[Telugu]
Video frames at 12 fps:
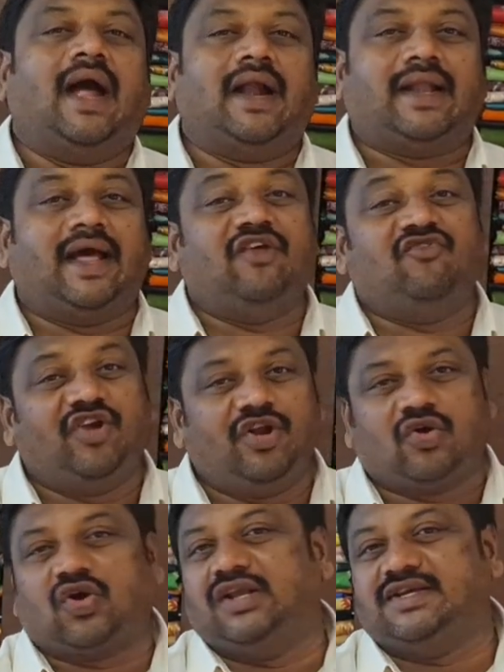అట్లానే
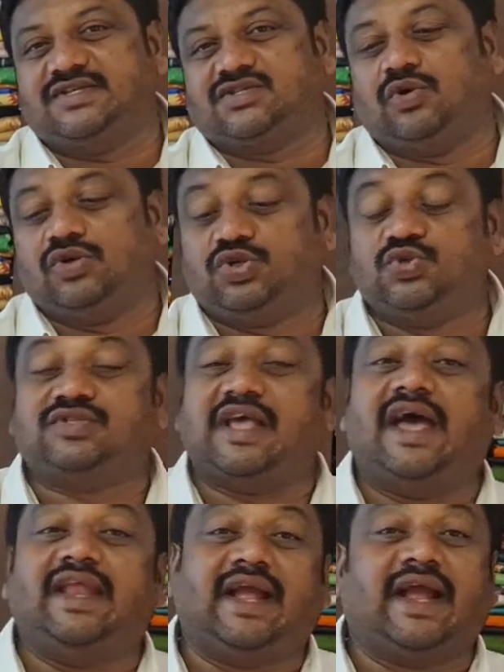వీడియో కాల్ చేసుకోవచ్చు
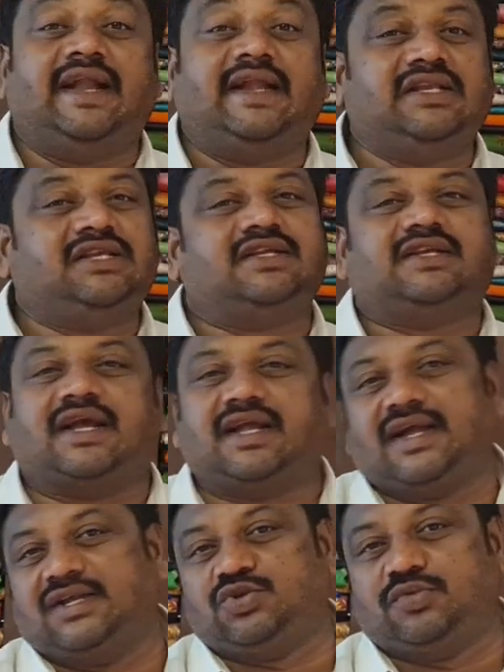శారీ కట్టించి
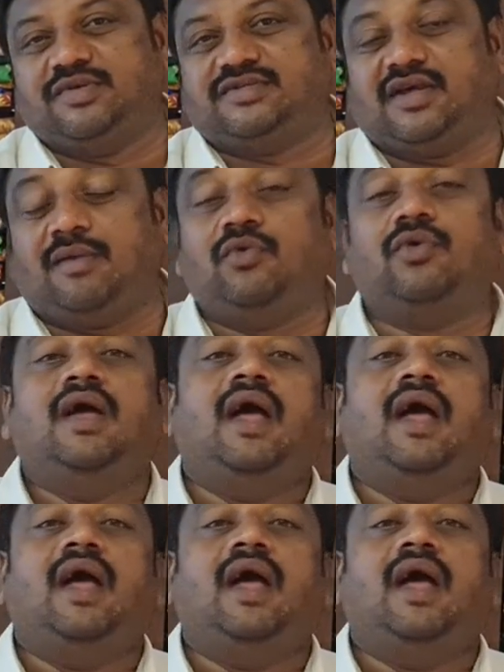చక్కగా చూపిస్తాము